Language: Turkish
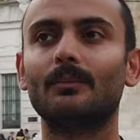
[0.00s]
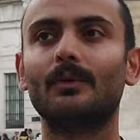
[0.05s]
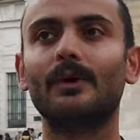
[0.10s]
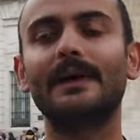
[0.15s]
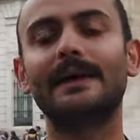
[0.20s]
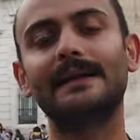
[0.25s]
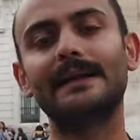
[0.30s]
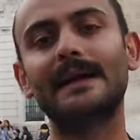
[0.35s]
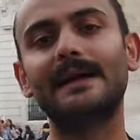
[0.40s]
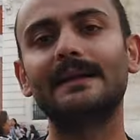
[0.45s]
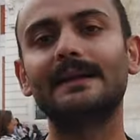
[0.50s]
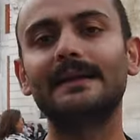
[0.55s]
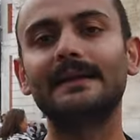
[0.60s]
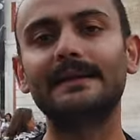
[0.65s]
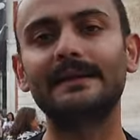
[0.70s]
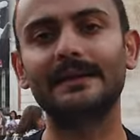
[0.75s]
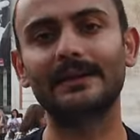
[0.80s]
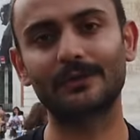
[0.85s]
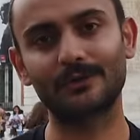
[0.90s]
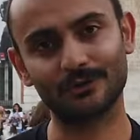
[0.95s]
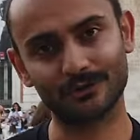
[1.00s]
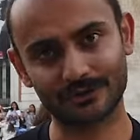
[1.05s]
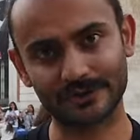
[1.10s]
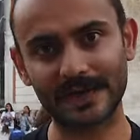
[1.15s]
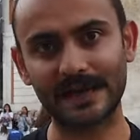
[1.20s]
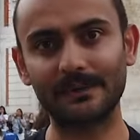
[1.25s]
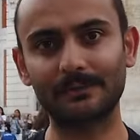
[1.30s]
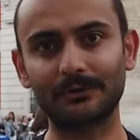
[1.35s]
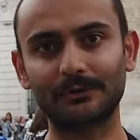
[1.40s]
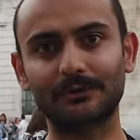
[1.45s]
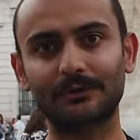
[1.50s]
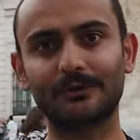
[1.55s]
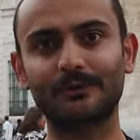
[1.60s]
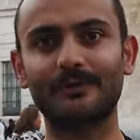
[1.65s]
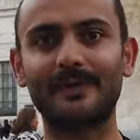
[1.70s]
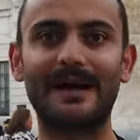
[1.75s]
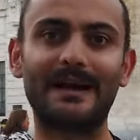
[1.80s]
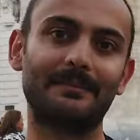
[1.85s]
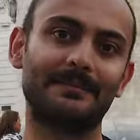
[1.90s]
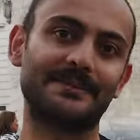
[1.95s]
Bu heykelle ilgili güncel bir
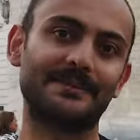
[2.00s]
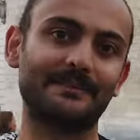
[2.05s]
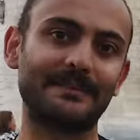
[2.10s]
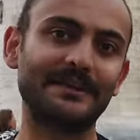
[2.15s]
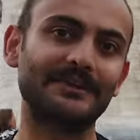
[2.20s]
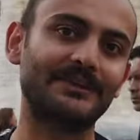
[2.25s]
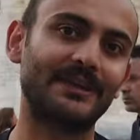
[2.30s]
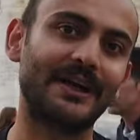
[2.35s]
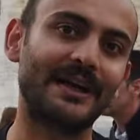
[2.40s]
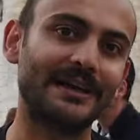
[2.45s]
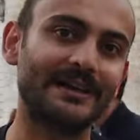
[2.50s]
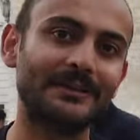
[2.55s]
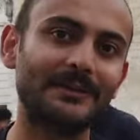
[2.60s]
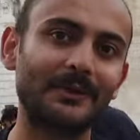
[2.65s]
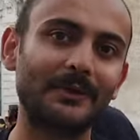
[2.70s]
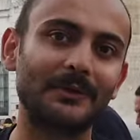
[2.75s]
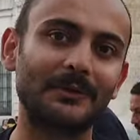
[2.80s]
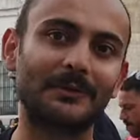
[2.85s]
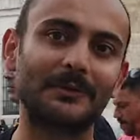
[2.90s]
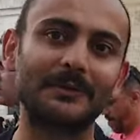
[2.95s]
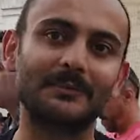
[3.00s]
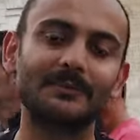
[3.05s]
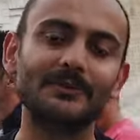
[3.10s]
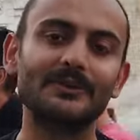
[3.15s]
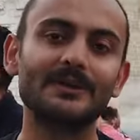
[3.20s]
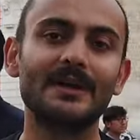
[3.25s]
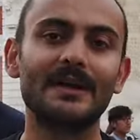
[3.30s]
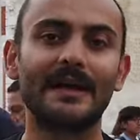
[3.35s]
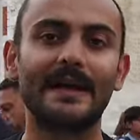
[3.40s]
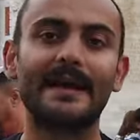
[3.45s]
durum var bizim de şahit olduğumuz.